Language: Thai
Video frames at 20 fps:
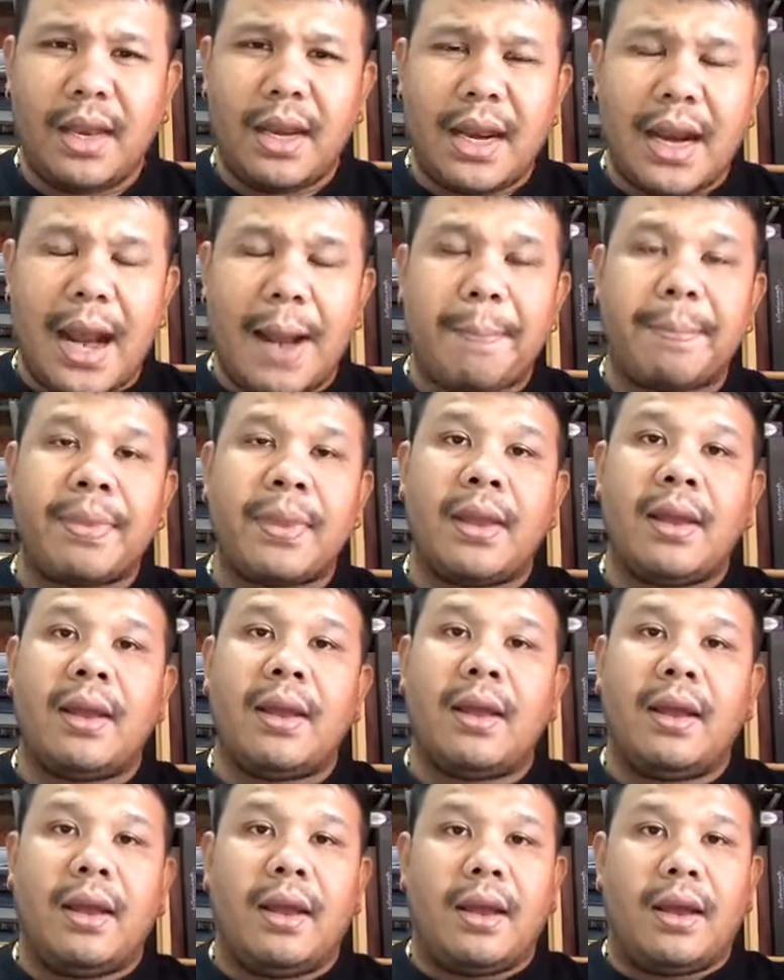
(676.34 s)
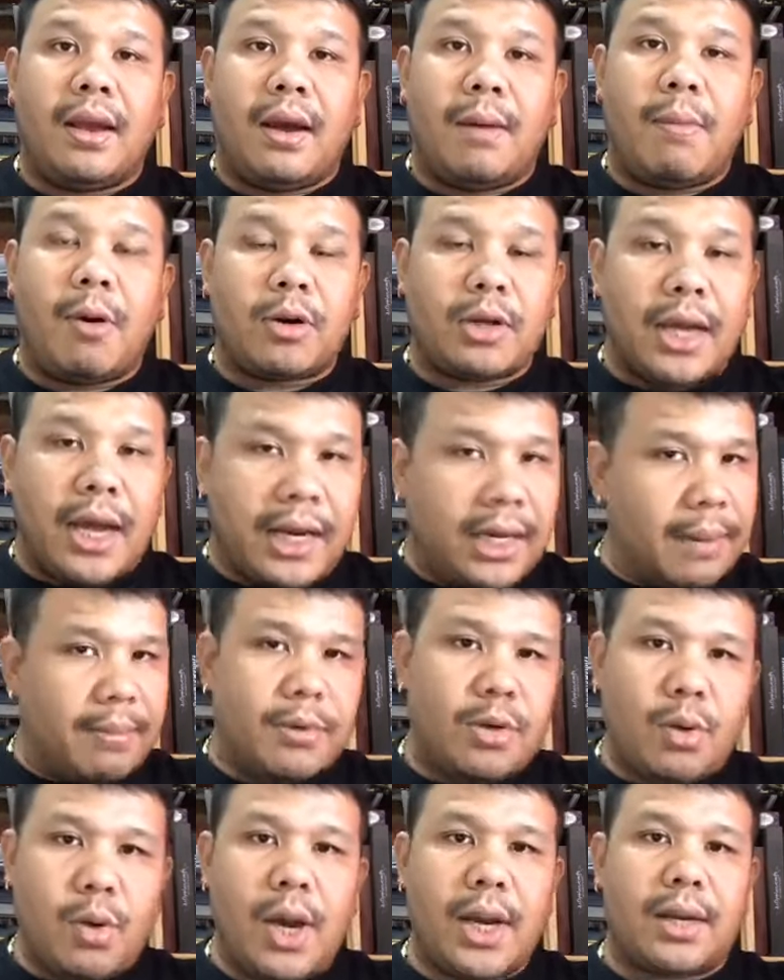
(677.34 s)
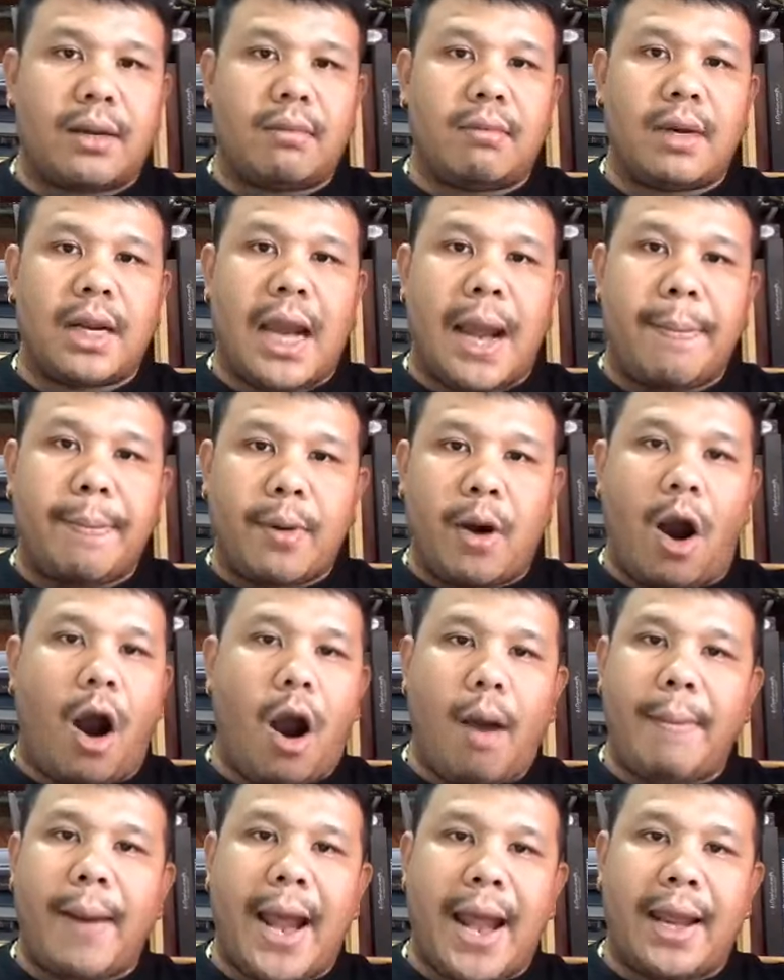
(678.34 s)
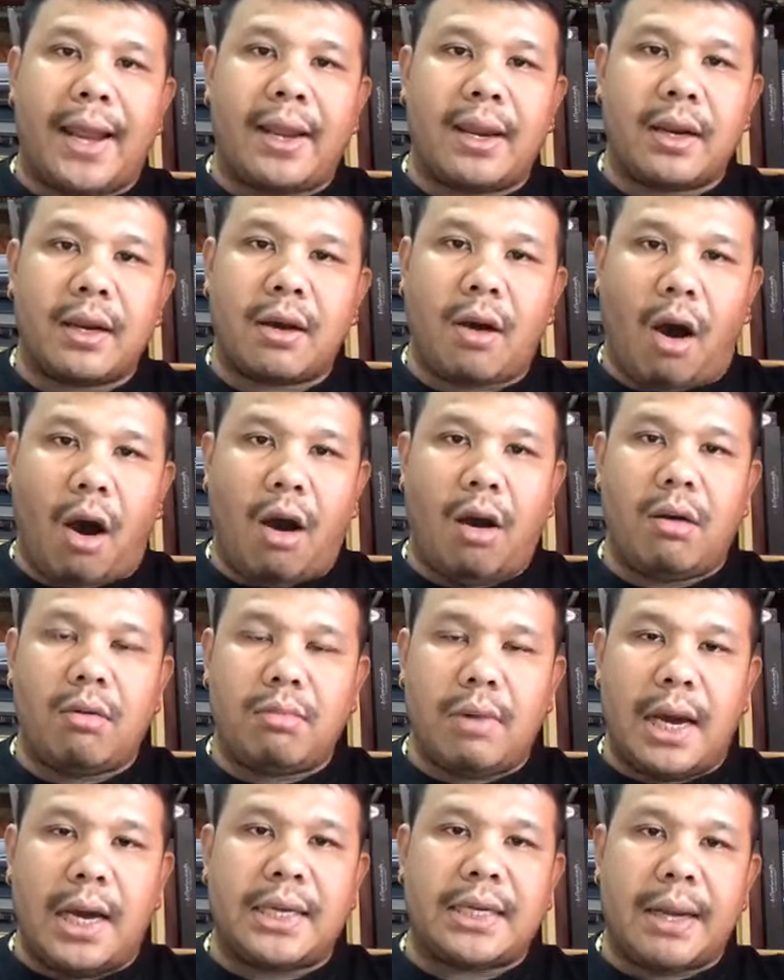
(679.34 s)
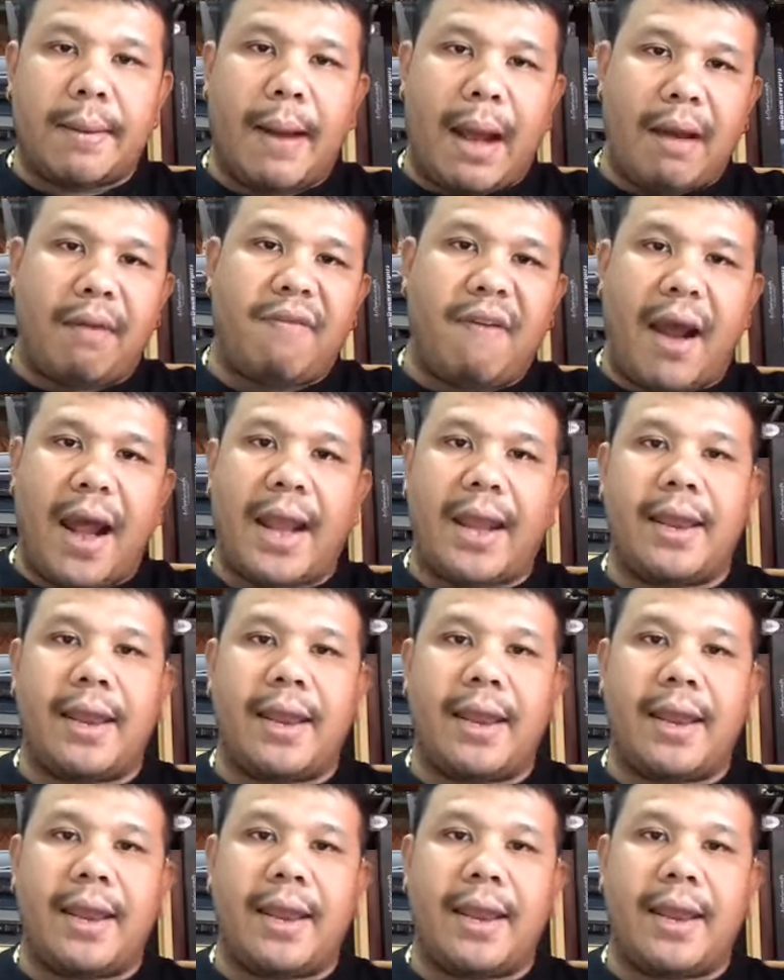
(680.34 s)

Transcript: นะครับบอกเดินกับชวดนะครับ เกาะไปเกาะเดินสะพานไฟ